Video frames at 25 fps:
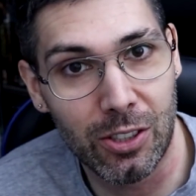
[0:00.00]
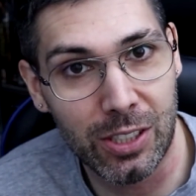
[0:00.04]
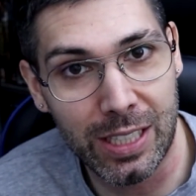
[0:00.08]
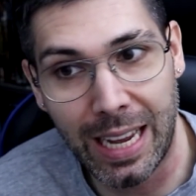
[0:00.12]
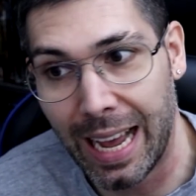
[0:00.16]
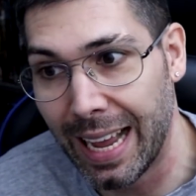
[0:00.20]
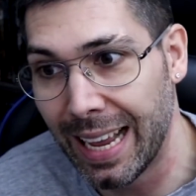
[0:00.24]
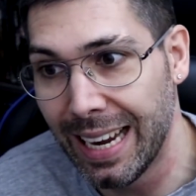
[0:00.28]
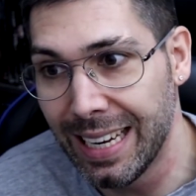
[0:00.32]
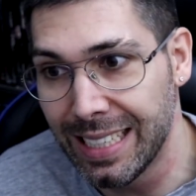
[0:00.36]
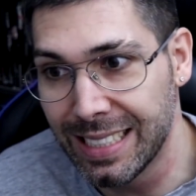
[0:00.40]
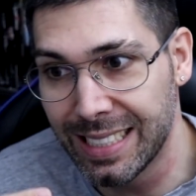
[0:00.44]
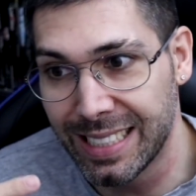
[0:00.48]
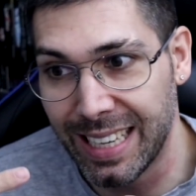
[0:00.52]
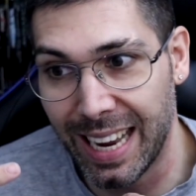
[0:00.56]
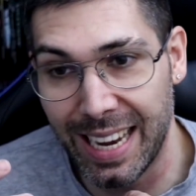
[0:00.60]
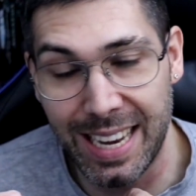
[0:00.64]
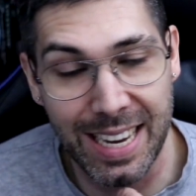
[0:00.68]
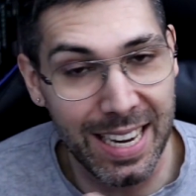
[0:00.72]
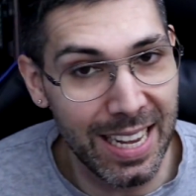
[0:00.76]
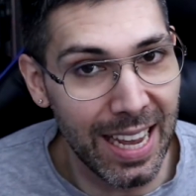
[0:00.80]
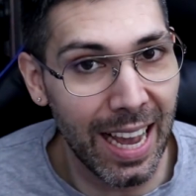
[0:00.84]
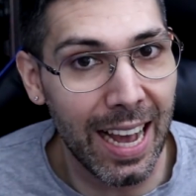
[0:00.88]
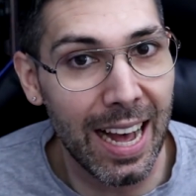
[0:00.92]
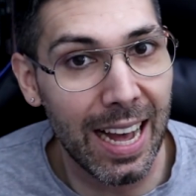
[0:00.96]
O sea, él se
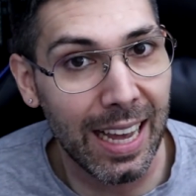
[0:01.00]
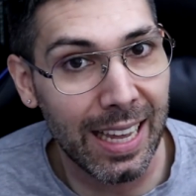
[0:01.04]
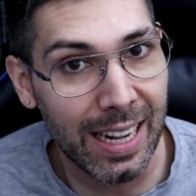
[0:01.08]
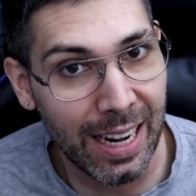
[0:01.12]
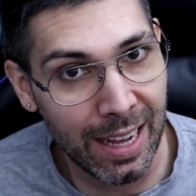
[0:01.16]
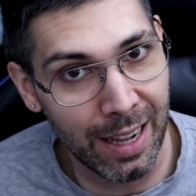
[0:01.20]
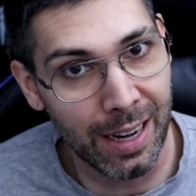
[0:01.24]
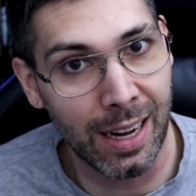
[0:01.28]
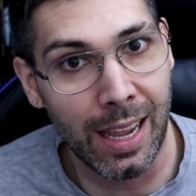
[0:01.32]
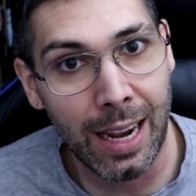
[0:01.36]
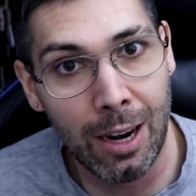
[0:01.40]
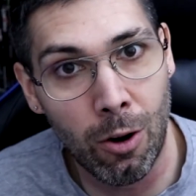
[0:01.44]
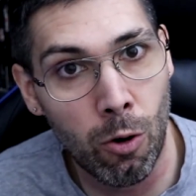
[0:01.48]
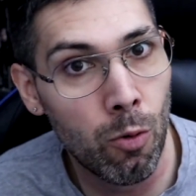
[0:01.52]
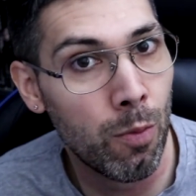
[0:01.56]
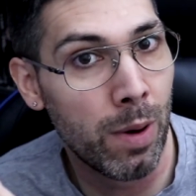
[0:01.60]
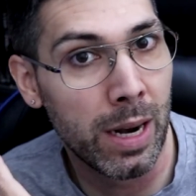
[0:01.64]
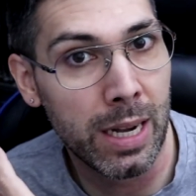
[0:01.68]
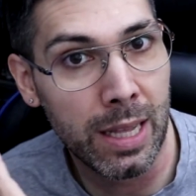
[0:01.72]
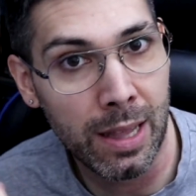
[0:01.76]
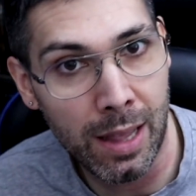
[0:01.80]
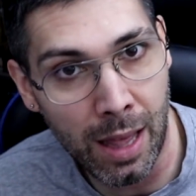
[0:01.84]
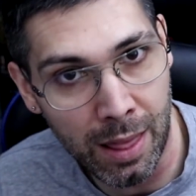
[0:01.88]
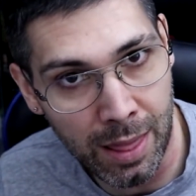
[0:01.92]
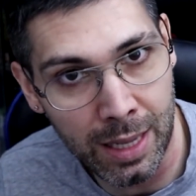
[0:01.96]
niega a creer que la
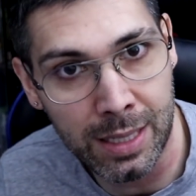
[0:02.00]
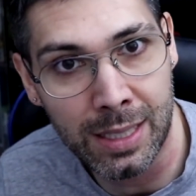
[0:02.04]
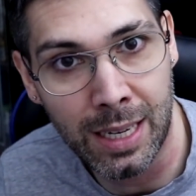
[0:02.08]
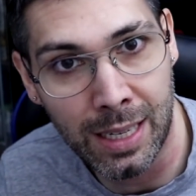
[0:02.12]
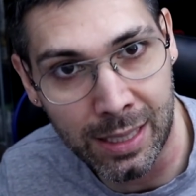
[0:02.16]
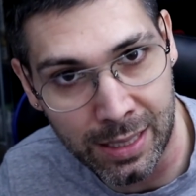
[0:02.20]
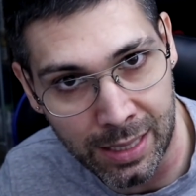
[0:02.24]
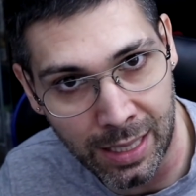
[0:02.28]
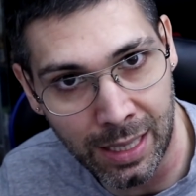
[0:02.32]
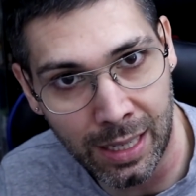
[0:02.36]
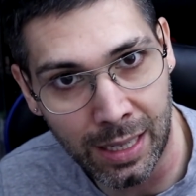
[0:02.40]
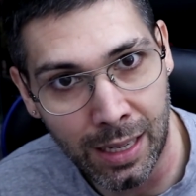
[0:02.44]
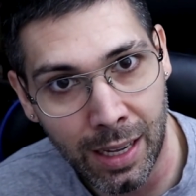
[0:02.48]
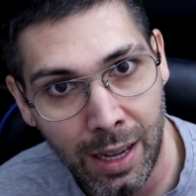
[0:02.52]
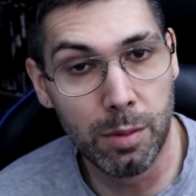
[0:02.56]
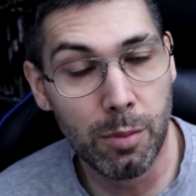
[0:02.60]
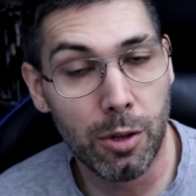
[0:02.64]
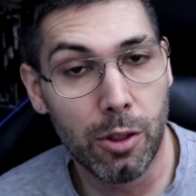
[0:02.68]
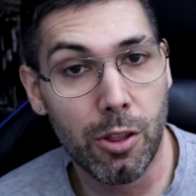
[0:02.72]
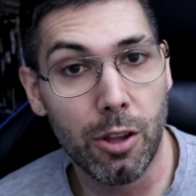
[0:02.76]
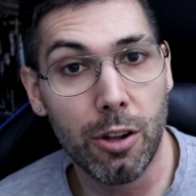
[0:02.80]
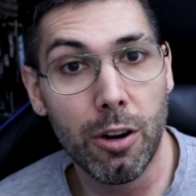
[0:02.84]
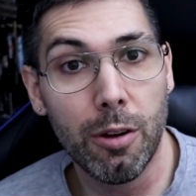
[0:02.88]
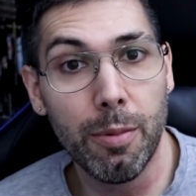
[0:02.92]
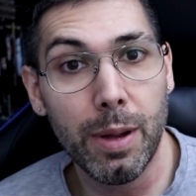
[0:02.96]
humanidad es así. Me
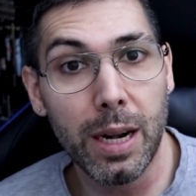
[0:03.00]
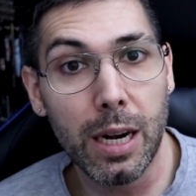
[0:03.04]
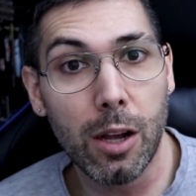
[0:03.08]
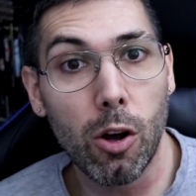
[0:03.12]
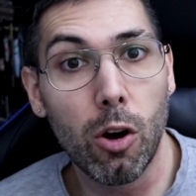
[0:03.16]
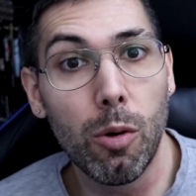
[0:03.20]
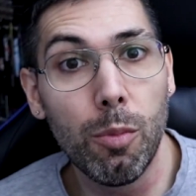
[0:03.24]
emociona ver